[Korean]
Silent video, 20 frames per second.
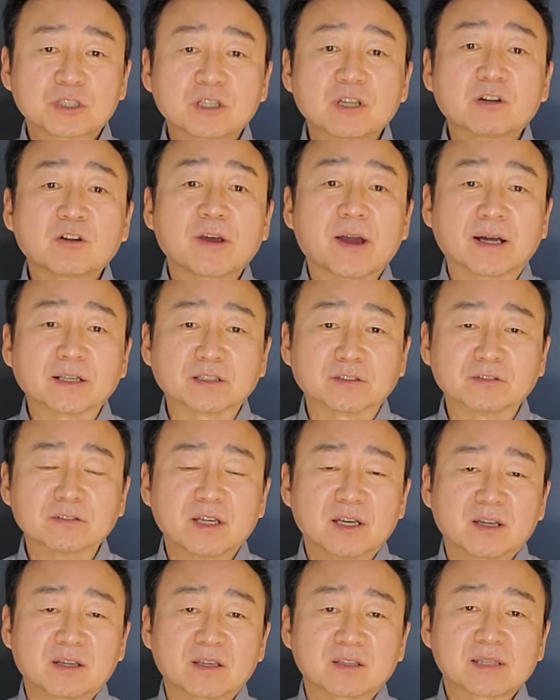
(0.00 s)
신뢰하는
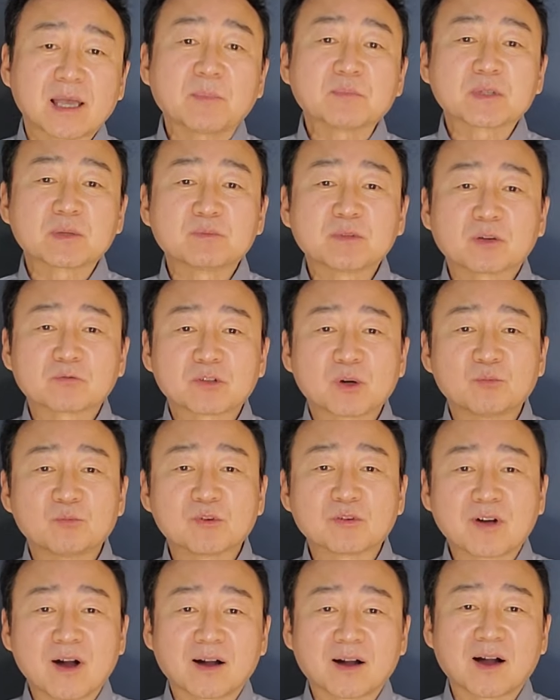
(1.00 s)
30년
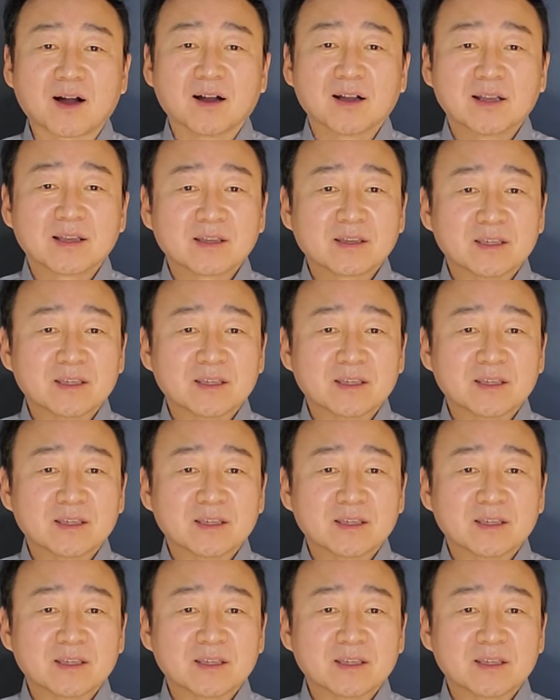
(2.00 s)
전문가가